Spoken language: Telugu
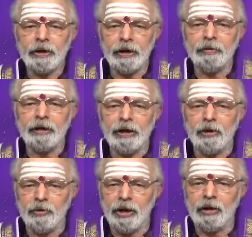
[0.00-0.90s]
ఏ విధంగా
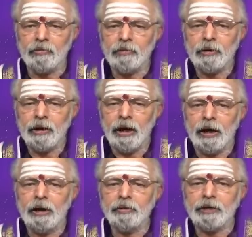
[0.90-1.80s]
ఉన్నారు
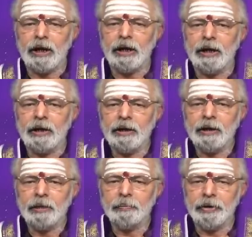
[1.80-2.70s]
అనే విషయాన్ని
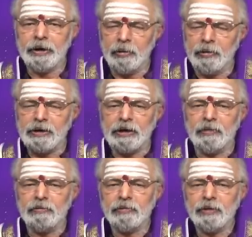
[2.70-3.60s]
మీరు గమనించడం